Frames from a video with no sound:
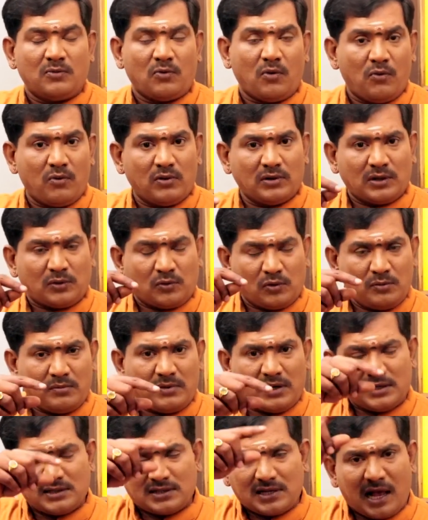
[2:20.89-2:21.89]
ஒவ்வொரு அந்த
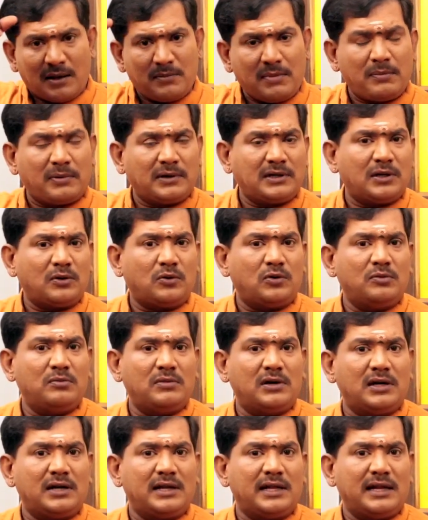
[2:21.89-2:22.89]
குடும்பங்கள் சாபப்பட்ட
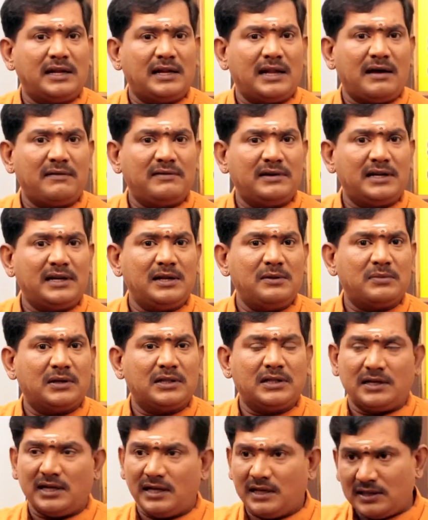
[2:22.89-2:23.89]
குடும்பங்களில் எல்லா வீட்லேயும்
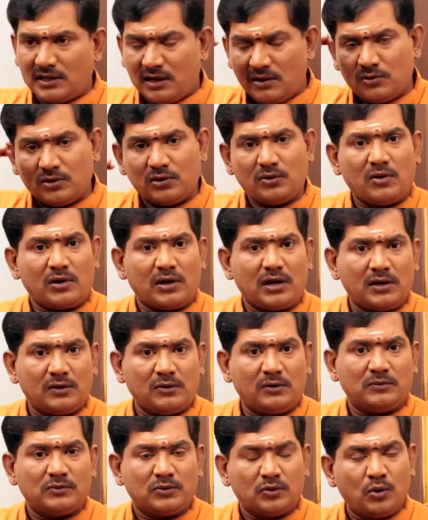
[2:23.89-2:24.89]
பார்த்திங்கன்னா ஏதாவது ஒரு குறை
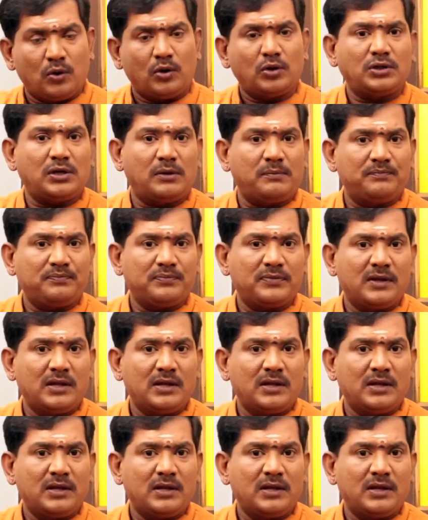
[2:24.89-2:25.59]
இருக்கும் தோஷம்